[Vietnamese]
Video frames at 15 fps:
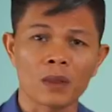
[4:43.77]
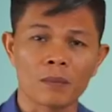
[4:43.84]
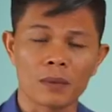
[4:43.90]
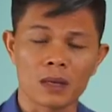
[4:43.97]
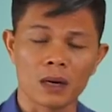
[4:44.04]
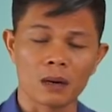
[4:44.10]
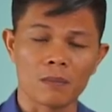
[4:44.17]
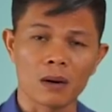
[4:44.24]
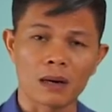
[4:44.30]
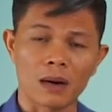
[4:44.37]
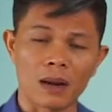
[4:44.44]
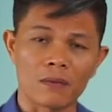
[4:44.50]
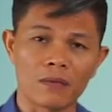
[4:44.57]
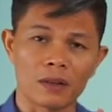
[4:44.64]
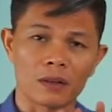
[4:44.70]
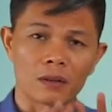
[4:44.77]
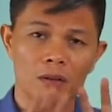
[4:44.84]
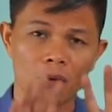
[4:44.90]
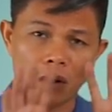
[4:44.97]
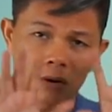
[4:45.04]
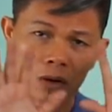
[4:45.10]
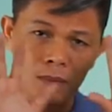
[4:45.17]
Bây giờ bắt đầu em phải
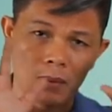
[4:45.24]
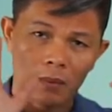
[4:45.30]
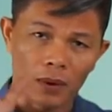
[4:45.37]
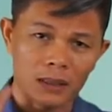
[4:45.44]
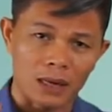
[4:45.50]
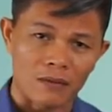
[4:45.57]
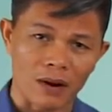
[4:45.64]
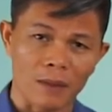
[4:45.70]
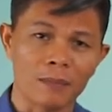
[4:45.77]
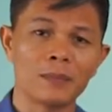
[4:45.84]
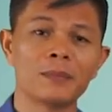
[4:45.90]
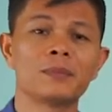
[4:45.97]
chọn cho mình một cái sản phẩm.